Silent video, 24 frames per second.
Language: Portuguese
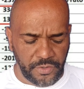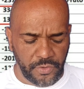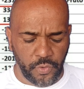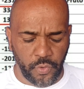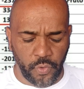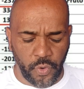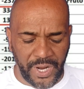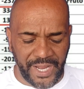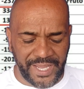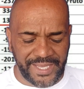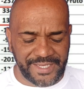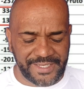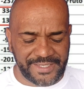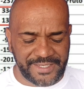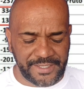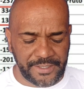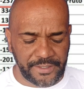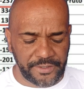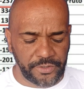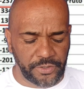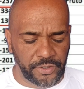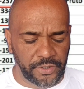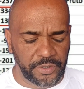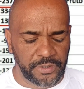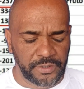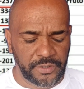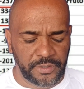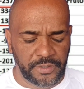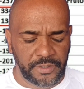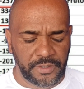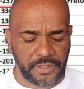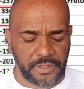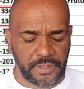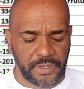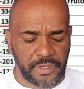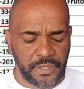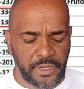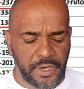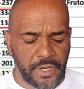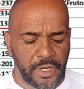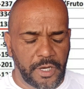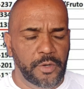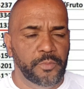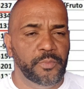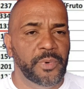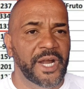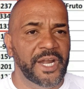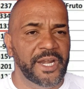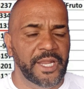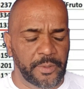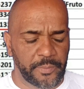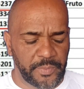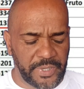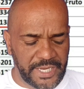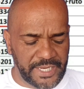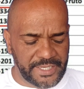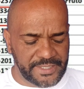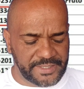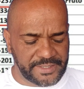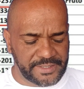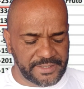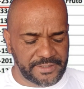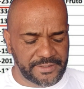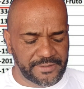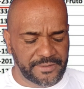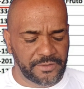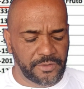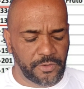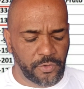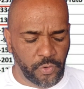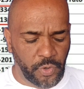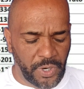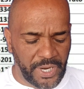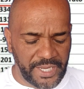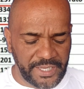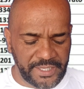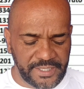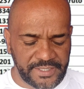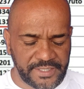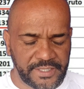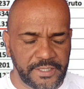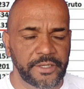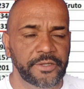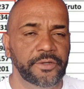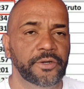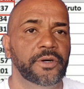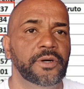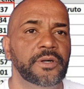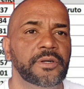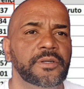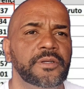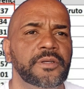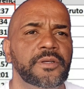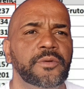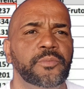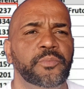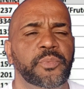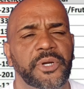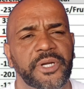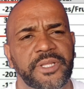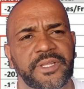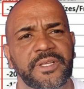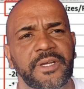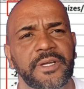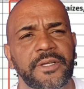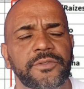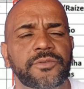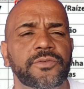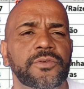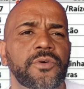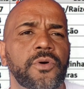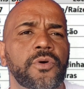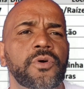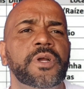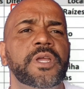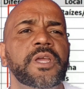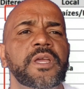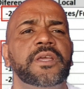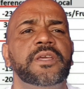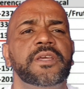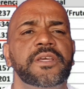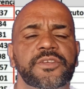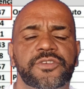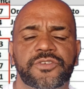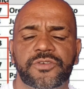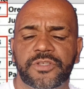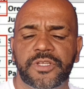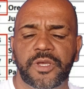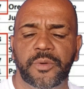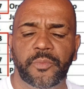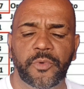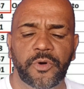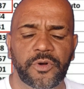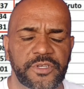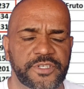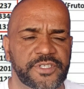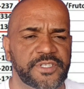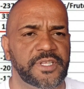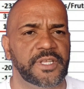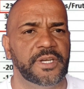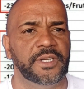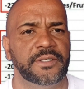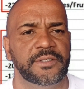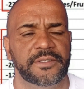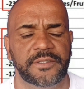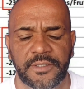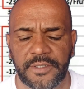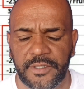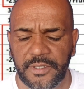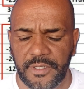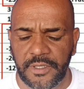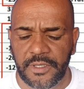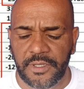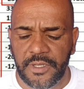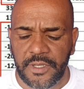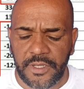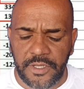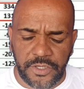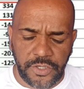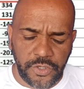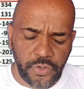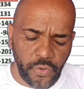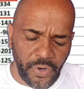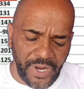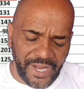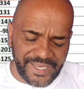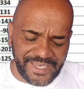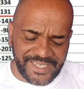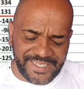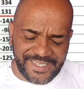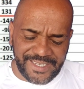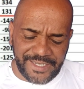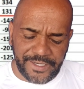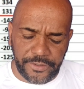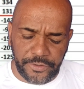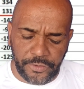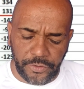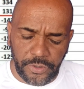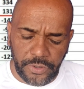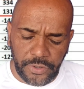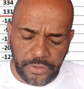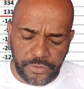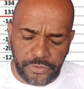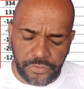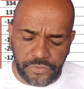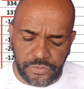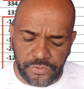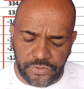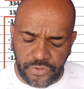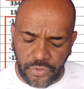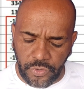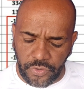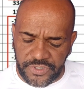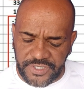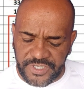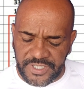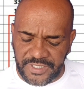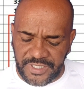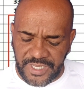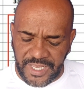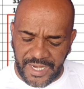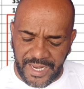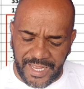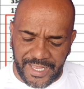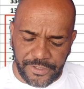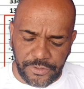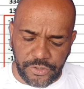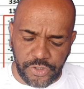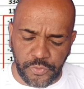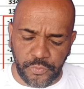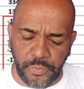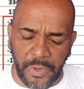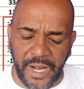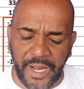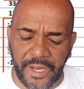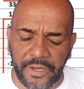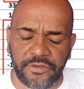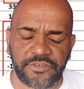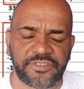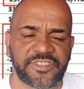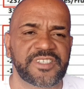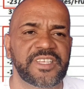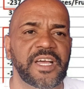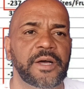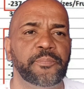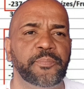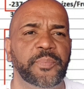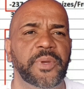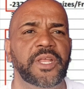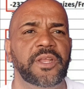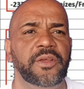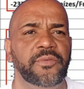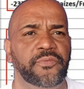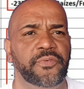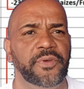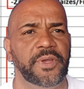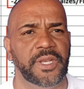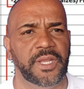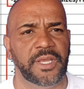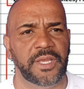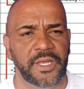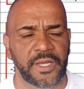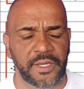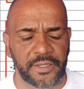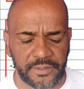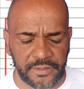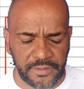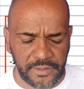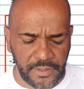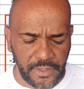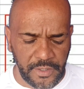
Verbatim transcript: o Aires ganhou. Barnabés, o Aires ganhou. Portanto, o que, que isso demonstra? Que o Aires ganhou nos considerados bairros da periferia.